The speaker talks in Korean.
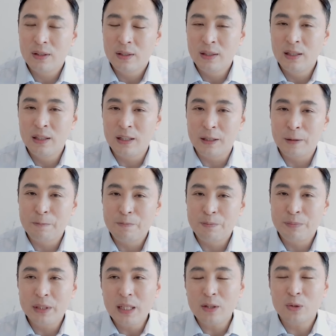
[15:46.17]
예,
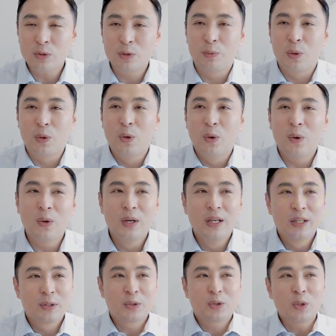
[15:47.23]
밑에 것도 보고
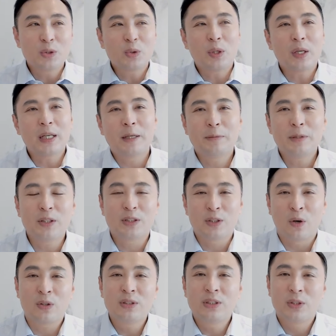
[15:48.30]
저쪽에 가면
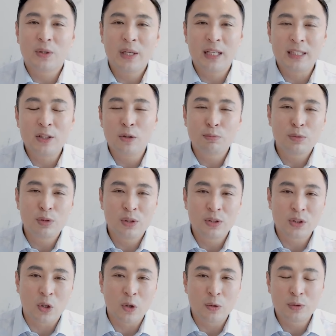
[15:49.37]
역 근처에 이런 물건
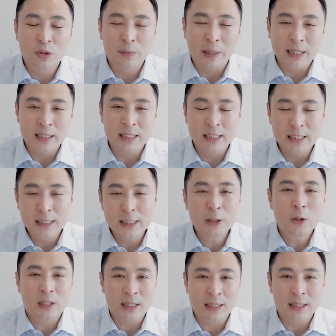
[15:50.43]
저런 물건 많이 있는
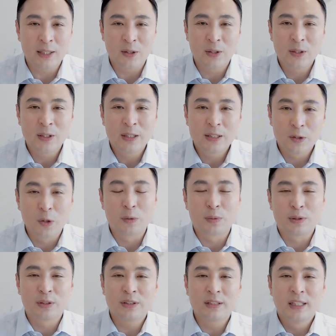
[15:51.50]
것 같아요.
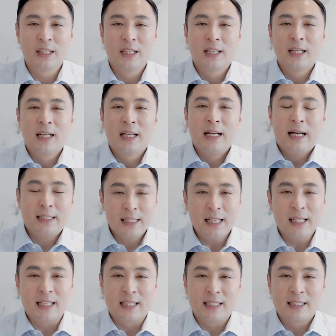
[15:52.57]
여러분
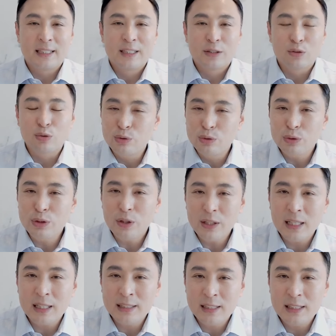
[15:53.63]
항상
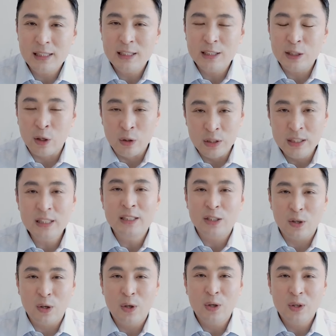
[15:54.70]
두드려야지
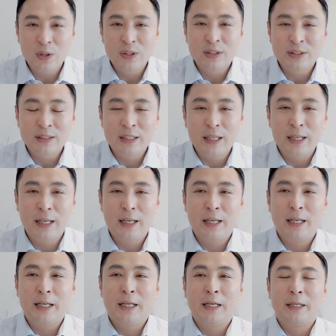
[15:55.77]
열리죠.
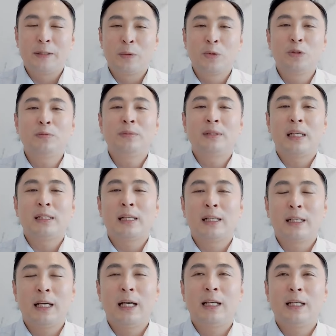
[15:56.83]
예, 요즘
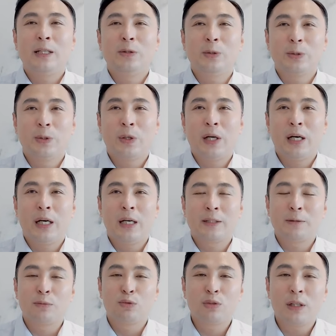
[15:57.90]
세상에 이리 오너라
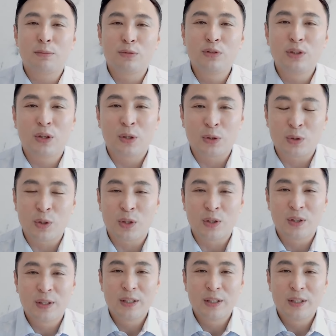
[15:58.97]
그럼 누가 문을 열어줘요.